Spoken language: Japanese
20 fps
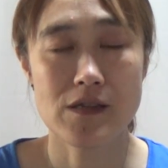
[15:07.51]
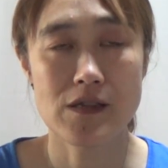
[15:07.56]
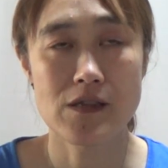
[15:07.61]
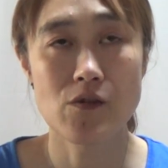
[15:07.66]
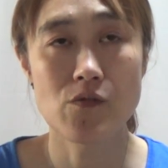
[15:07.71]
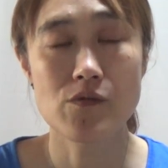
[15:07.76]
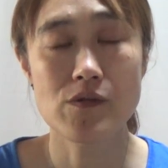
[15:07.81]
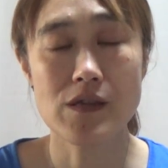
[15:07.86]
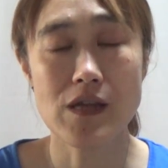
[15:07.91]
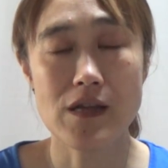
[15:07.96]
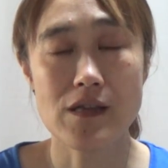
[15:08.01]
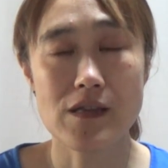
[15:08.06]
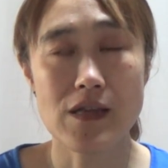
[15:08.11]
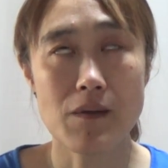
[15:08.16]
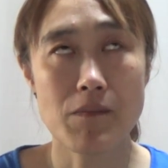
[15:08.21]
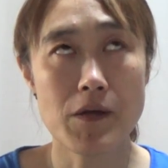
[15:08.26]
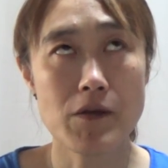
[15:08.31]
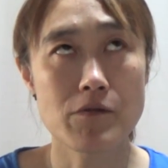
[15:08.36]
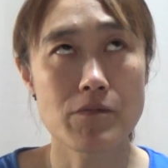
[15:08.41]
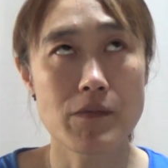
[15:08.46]
飲んだ
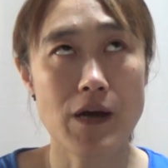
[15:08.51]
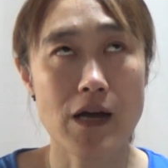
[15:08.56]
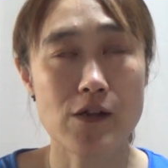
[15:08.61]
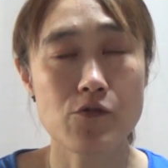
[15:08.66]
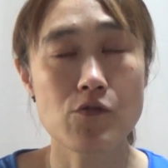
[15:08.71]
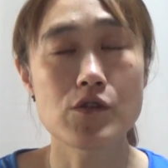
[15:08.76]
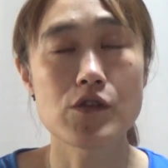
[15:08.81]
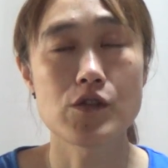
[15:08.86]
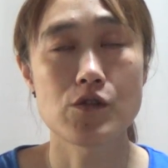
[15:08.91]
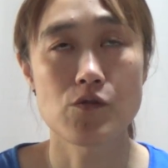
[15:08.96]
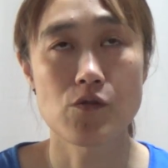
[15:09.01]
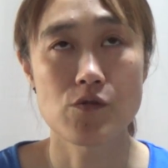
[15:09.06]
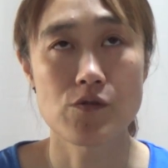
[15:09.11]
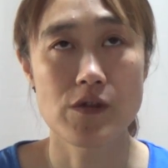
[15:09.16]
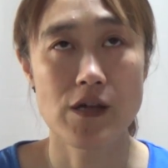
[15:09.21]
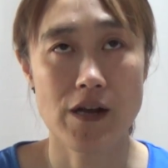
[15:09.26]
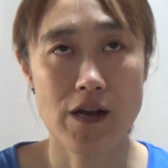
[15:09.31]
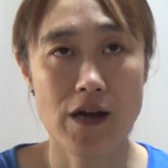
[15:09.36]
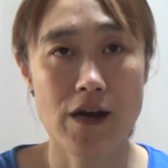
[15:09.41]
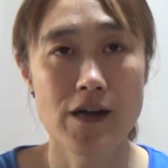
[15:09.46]
食べる後に飲
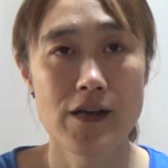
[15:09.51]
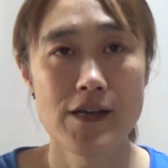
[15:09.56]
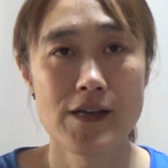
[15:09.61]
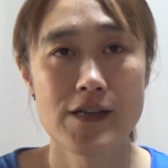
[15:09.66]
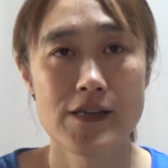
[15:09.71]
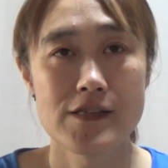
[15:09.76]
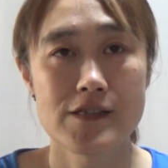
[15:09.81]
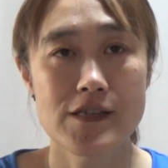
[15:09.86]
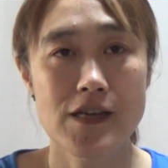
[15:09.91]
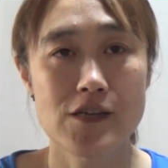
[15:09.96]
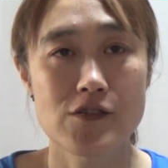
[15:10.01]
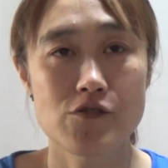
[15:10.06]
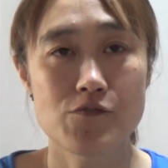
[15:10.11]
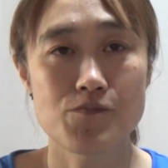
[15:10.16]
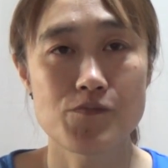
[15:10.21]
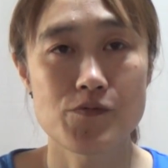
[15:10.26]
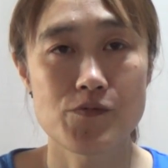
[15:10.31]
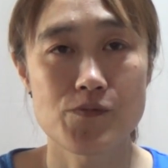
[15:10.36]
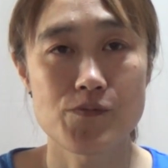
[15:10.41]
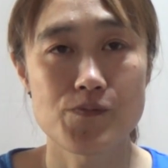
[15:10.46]
んだら
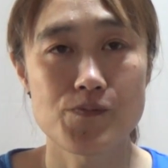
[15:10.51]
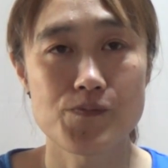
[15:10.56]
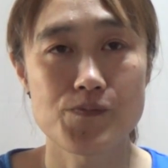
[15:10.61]
30分